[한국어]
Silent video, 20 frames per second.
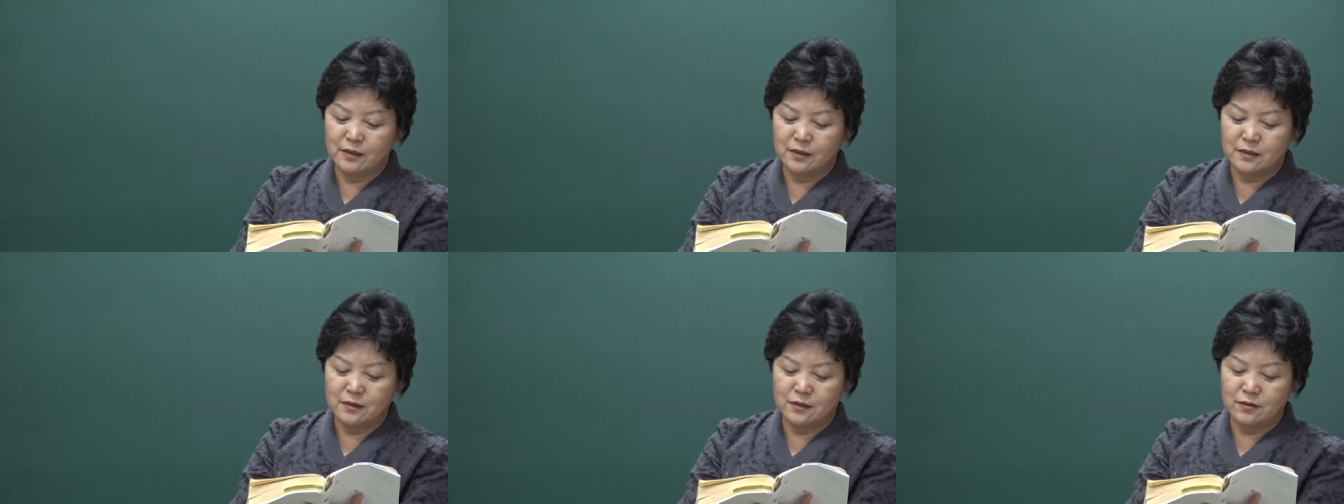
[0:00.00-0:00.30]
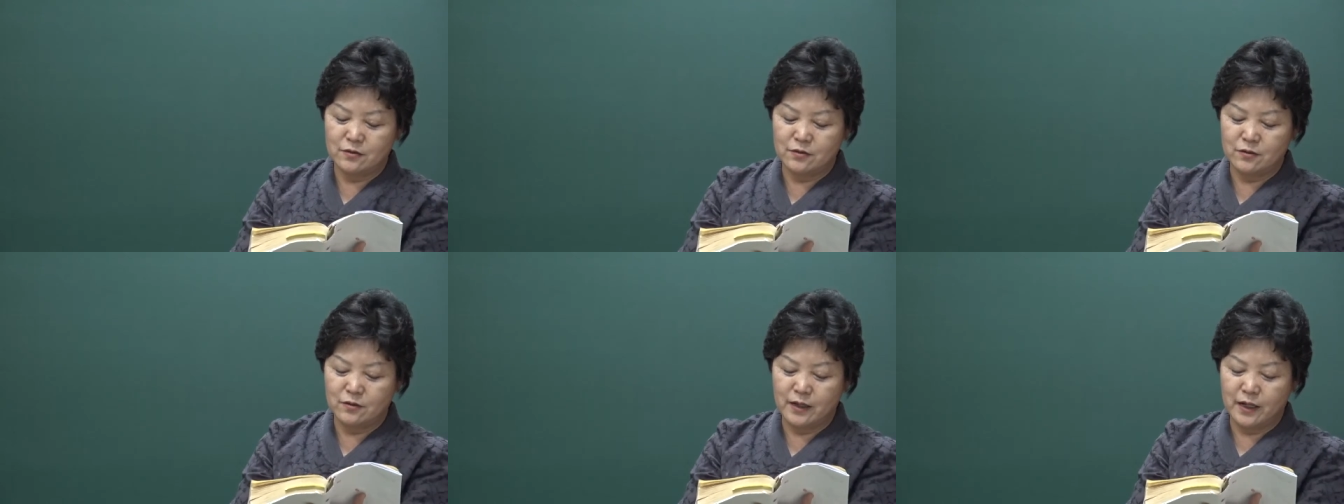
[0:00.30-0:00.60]

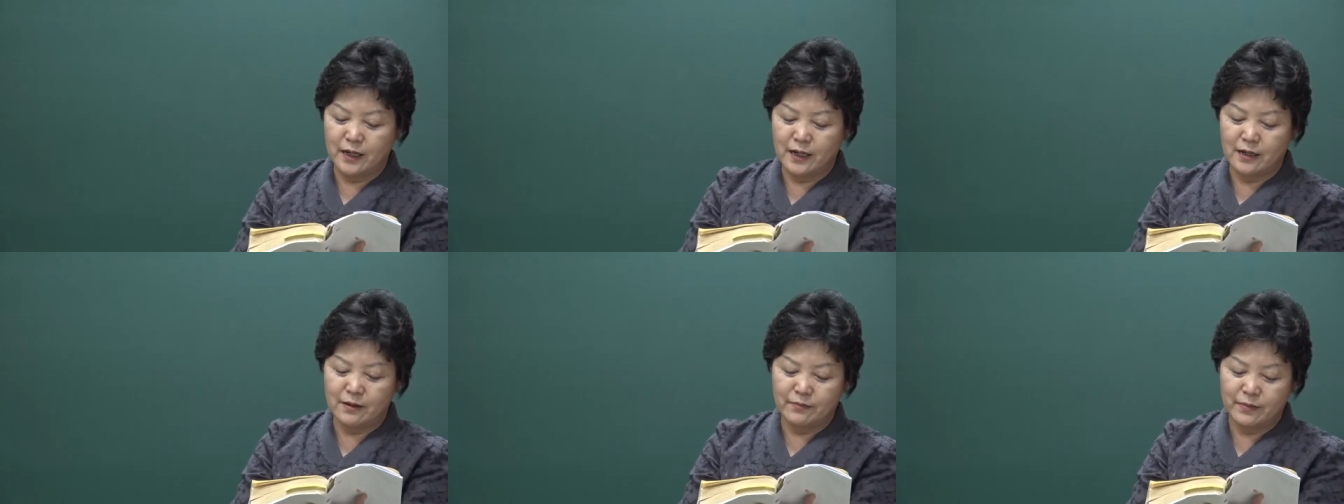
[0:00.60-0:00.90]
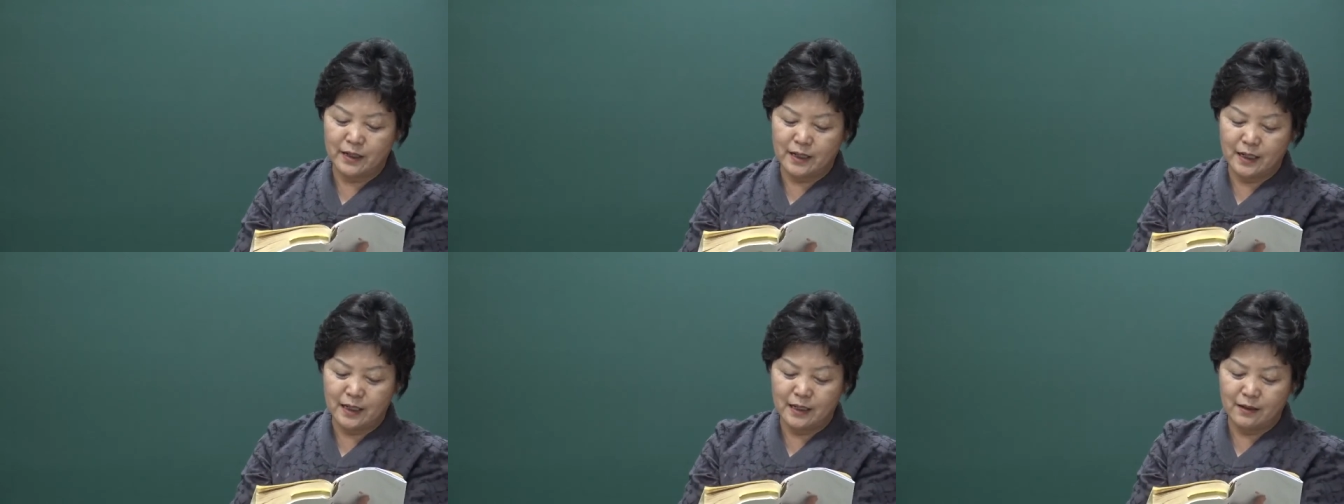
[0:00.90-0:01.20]
그치고
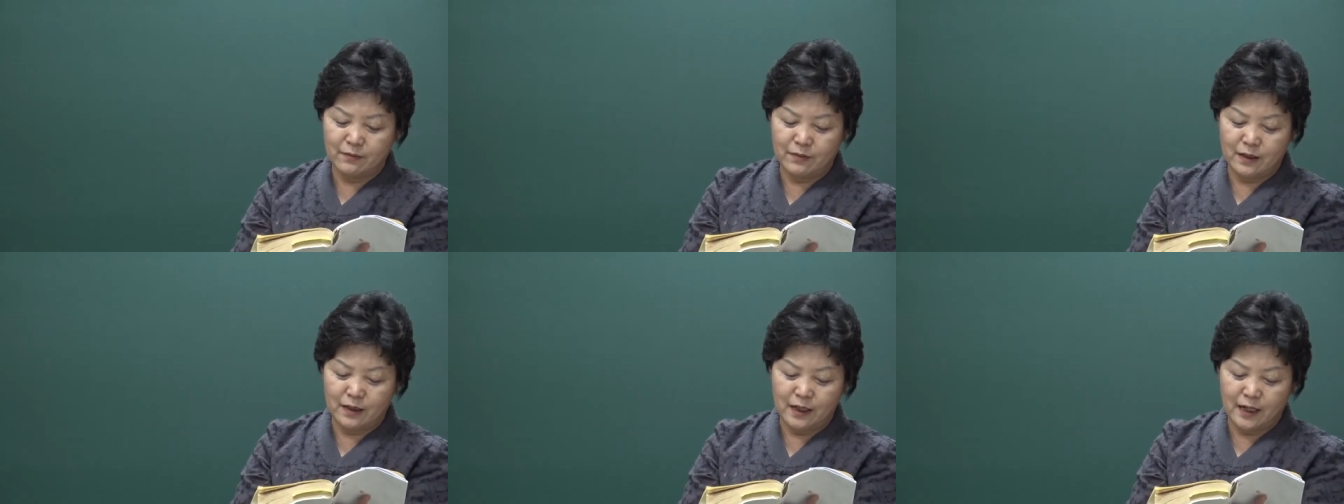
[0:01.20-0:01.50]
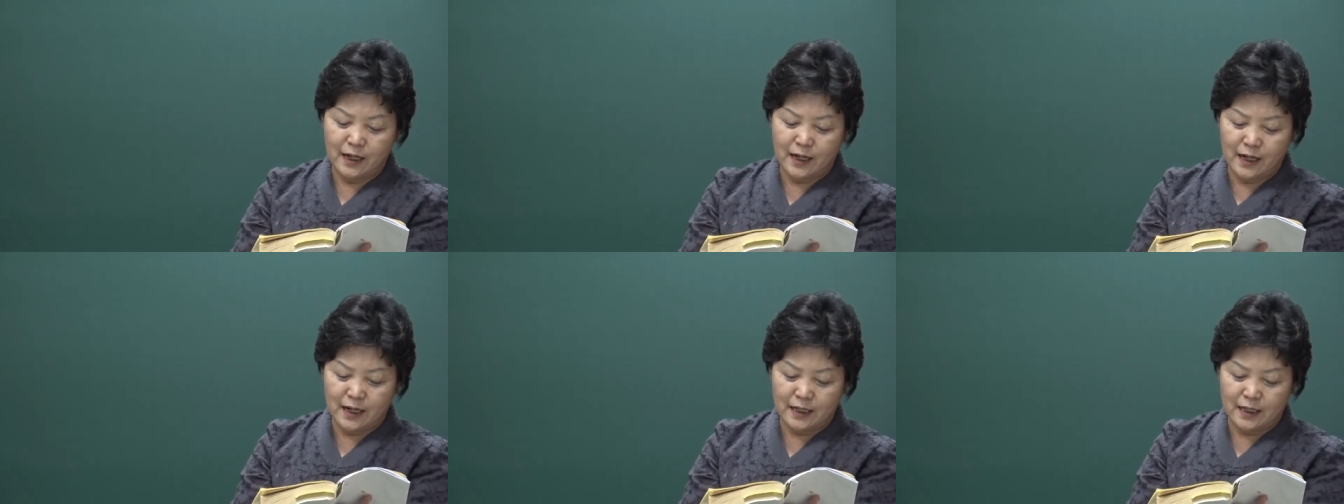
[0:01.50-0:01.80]
행할만 하면
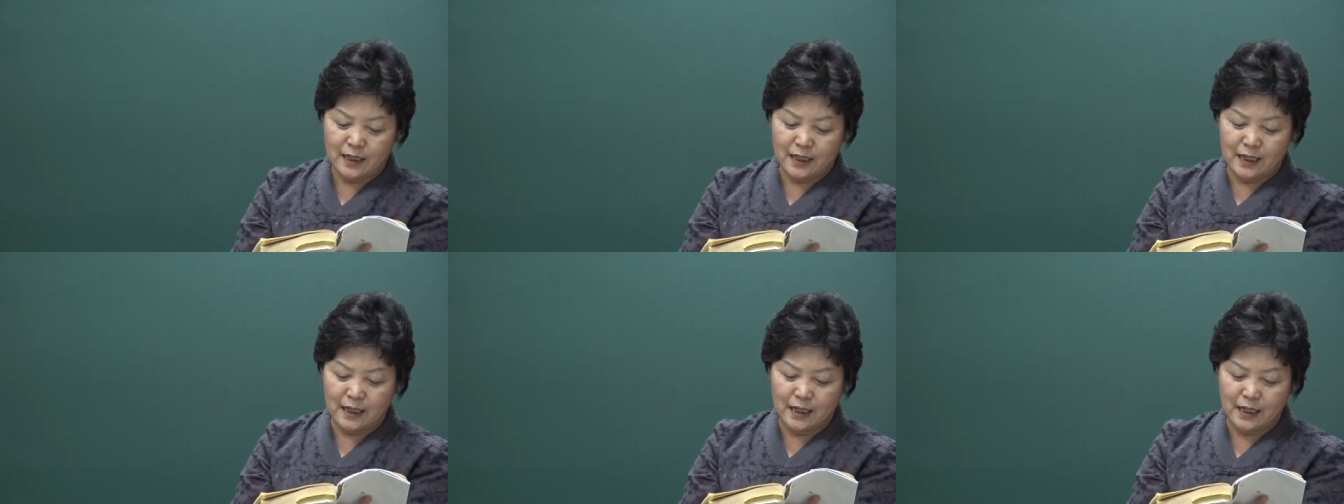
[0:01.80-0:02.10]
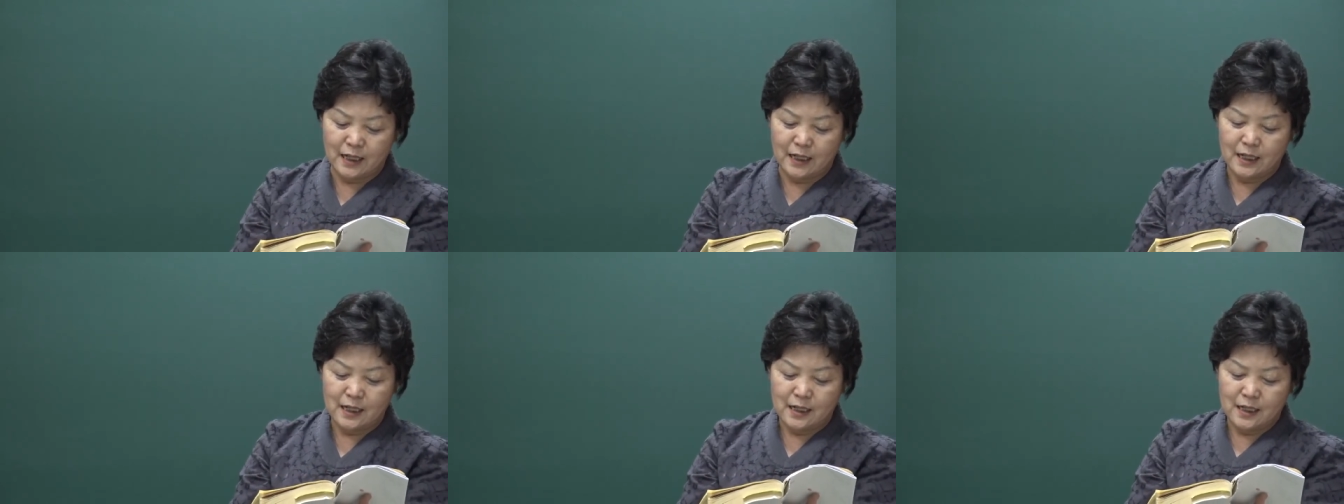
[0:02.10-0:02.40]

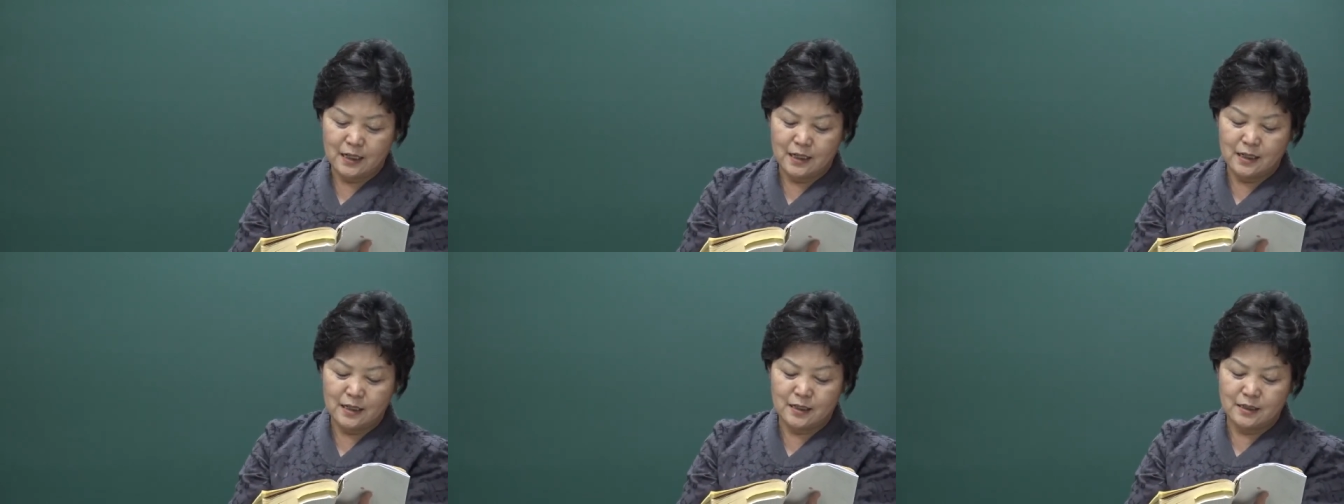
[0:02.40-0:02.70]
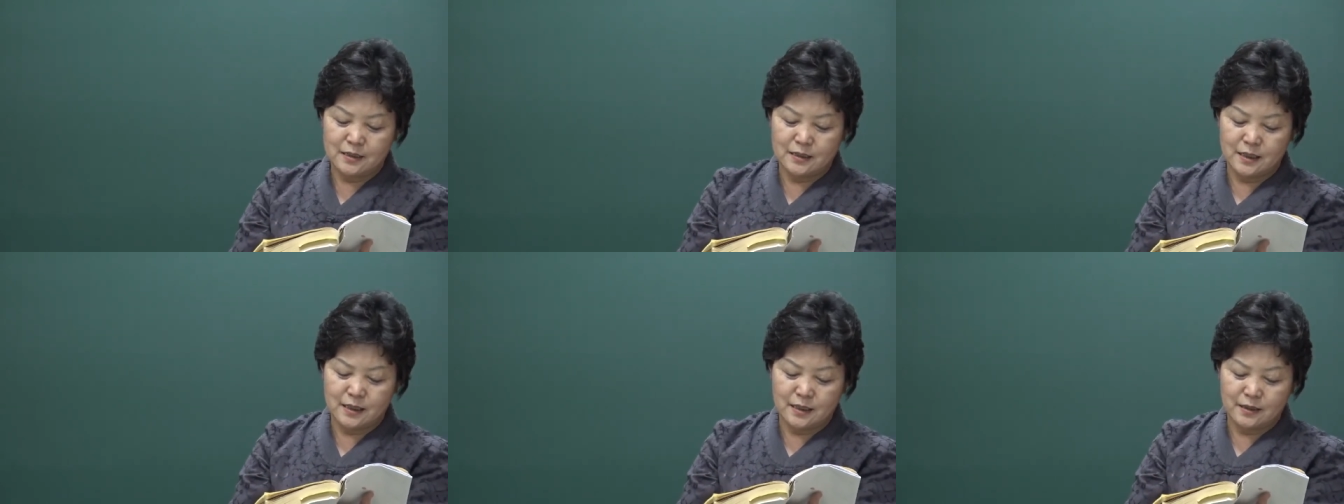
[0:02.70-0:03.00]
행하니
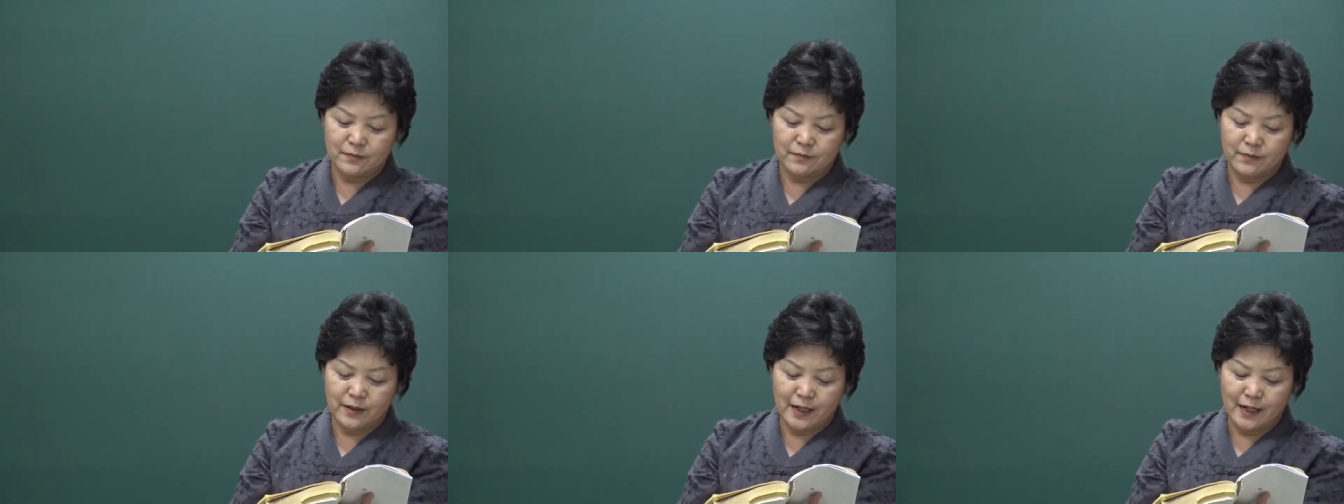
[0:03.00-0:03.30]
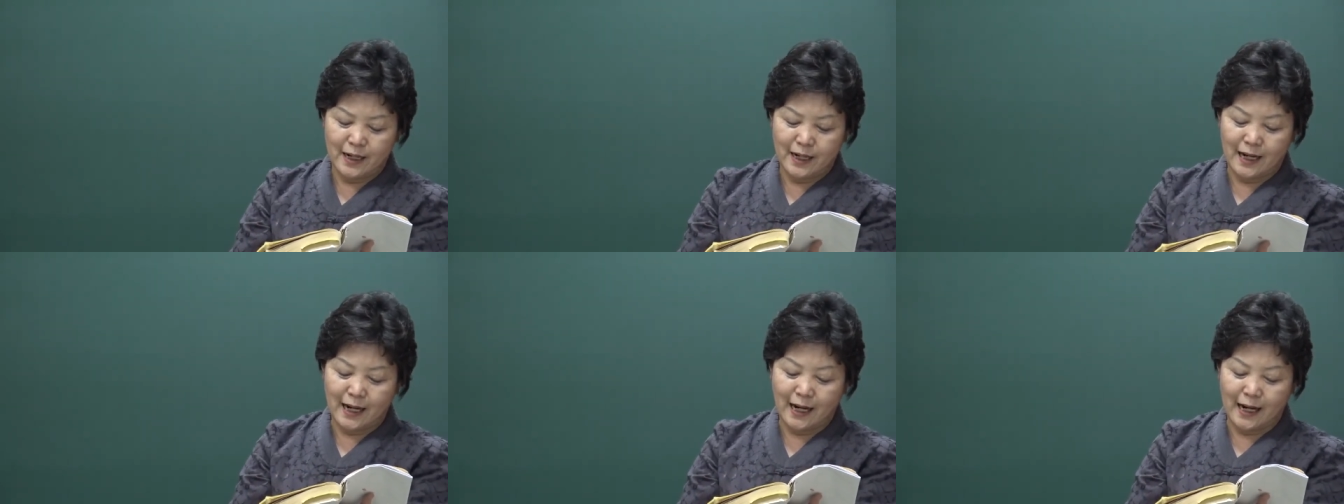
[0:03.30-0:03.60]
이것이
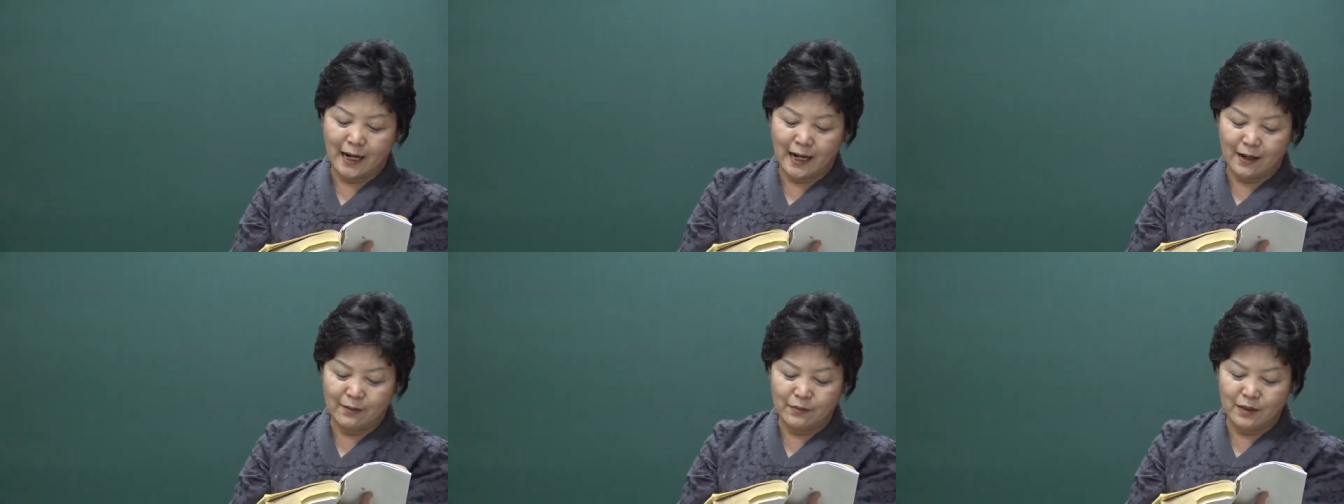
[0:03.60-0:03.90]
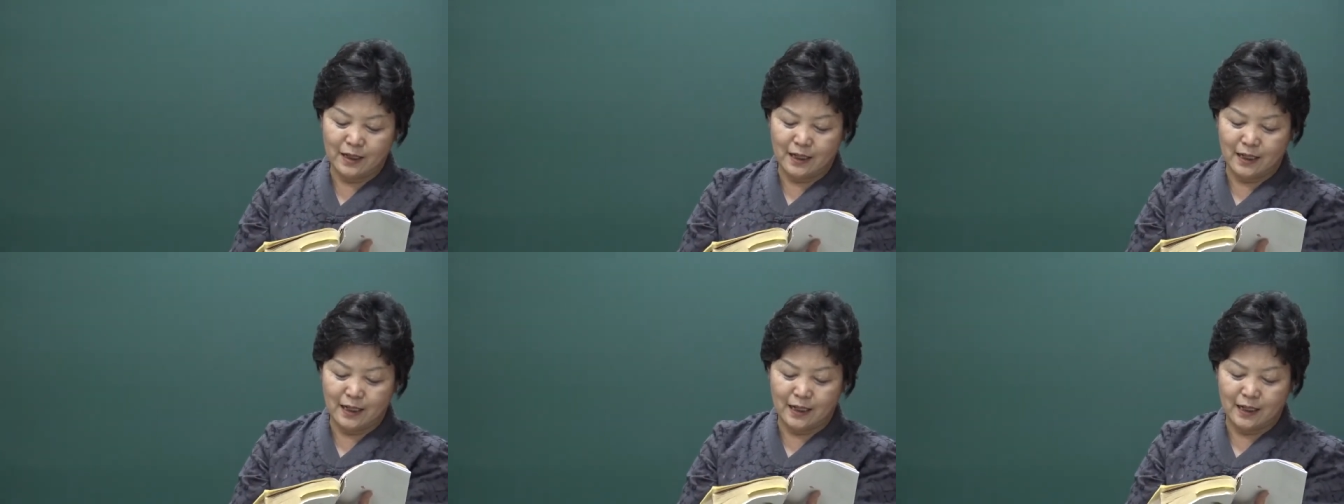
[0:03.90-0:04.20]
이른바
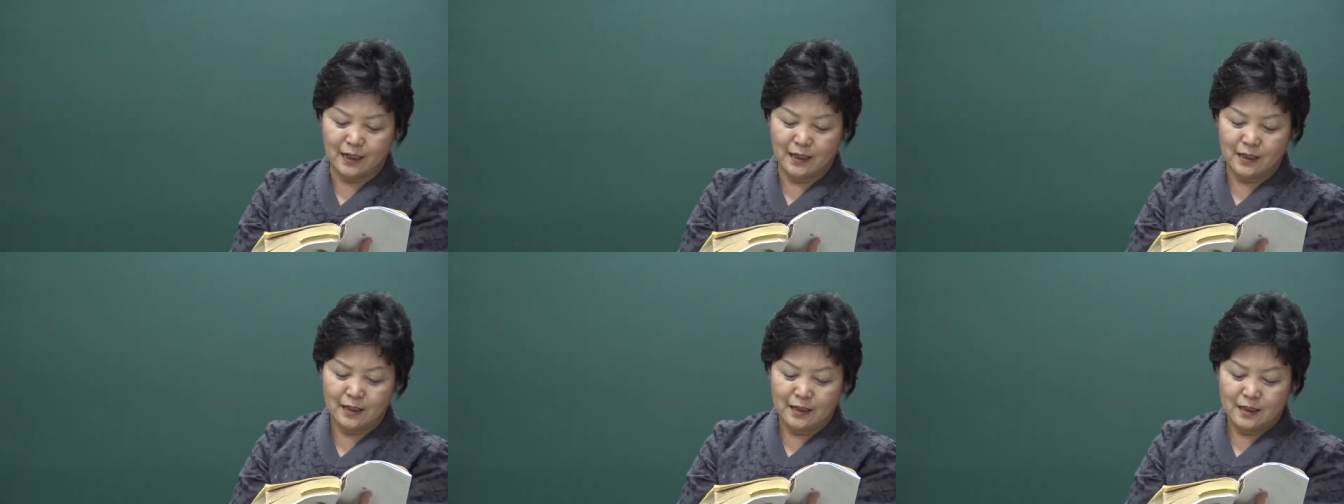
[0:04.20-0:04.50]
감이라